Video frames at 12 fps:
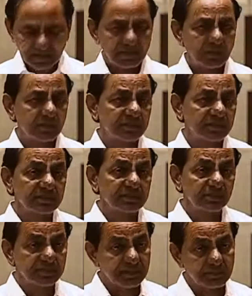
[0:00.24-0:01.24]
ఈరోజు ఇంత
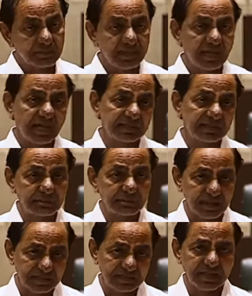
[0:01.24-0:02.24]
సుస్థిరమైన ఆర్థిక
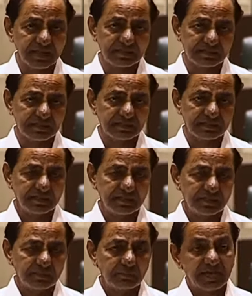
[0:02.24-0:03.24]
ప్రగతి సాధించి
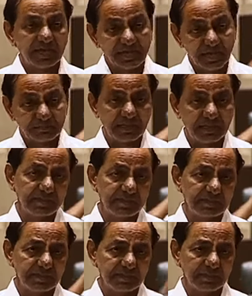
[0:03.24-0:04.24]
పర్క్యాప్టా
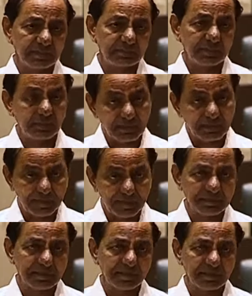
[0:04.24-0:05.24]
పెంచి పవర్
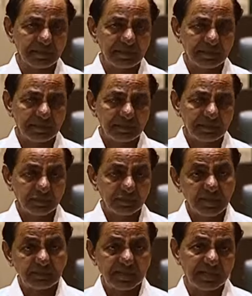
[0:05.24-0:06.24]
పెంచి
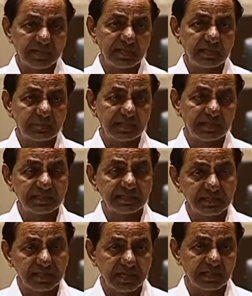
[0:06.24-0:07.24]
శుద్ధమైన నీళ్లు ప్రతి
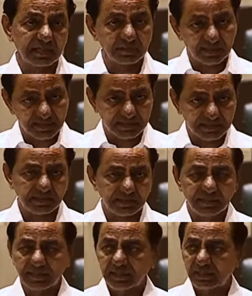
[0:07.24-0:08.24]
ఇంటికి నల్లాతోనిచ్చి
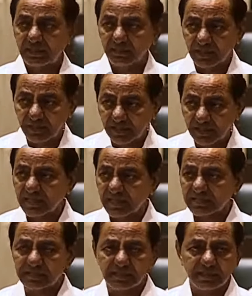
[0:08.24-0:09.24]
ఇవన్నీ
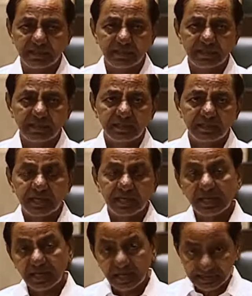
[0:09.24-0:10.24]
చేసి
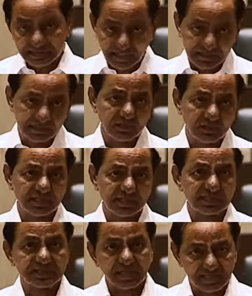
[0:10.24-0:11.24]
తెలంగాణ సాధించుకొచ్చి
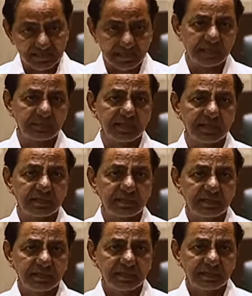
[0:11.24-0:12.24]
అష్ట కష్టాలు పడి
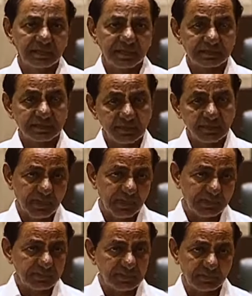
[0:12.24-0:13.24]
గత ఇరవై
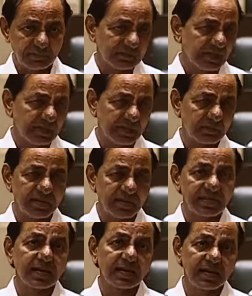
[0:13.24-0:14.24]
ఐదు సంవత్సరాలుగా ఒక
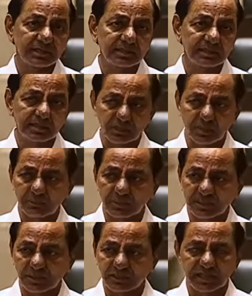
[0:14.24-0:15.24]
యజ్ఞంలాగా దీన్ని తీసుకొని
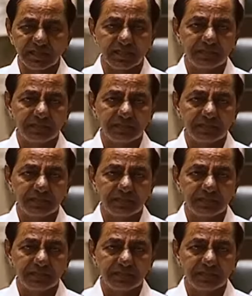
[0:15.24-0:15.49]
పోతా ఉంటే